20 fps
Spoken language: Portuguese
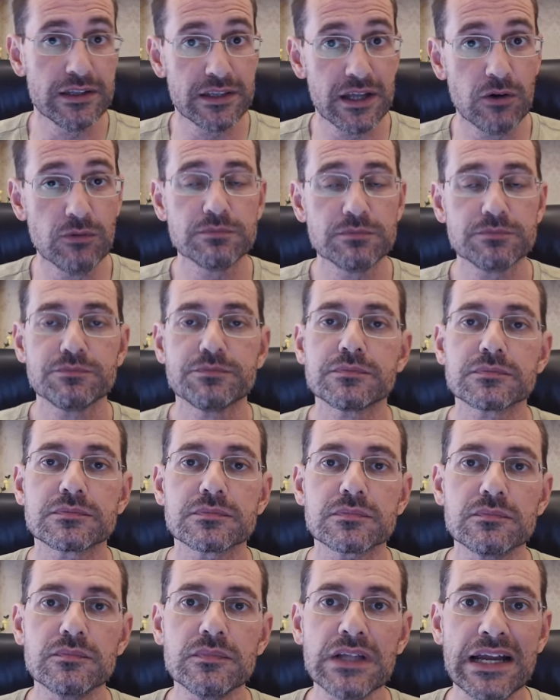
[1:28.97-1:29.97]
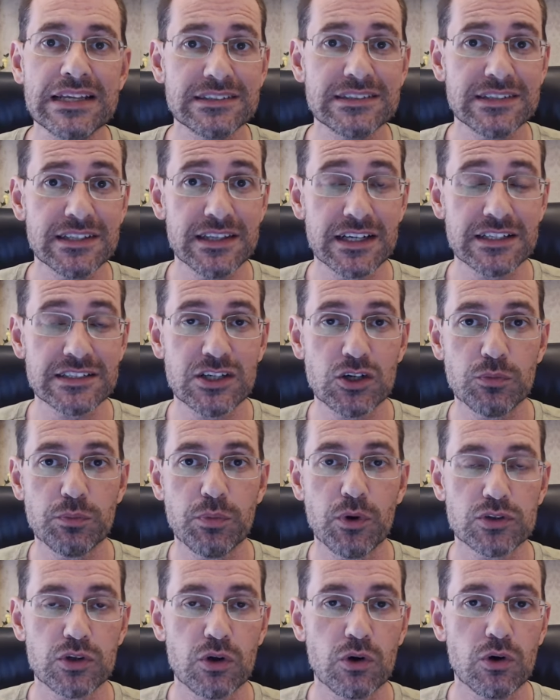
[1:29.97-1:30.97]
Então, esse terceiro
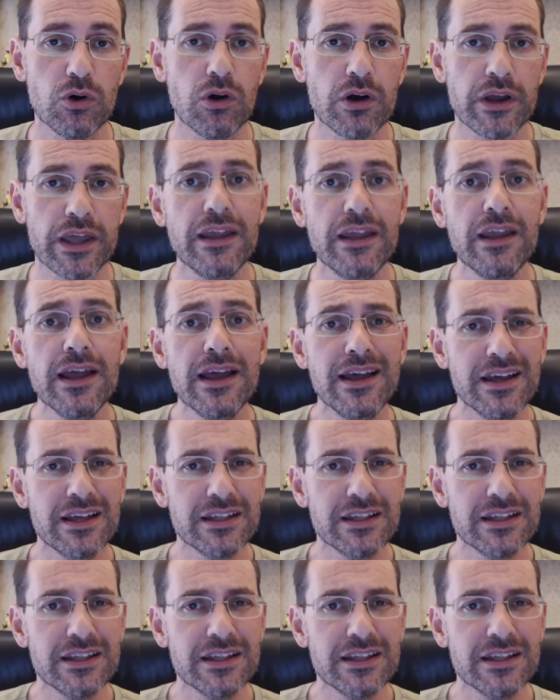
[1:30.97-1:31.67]
ponto que eu coloquei,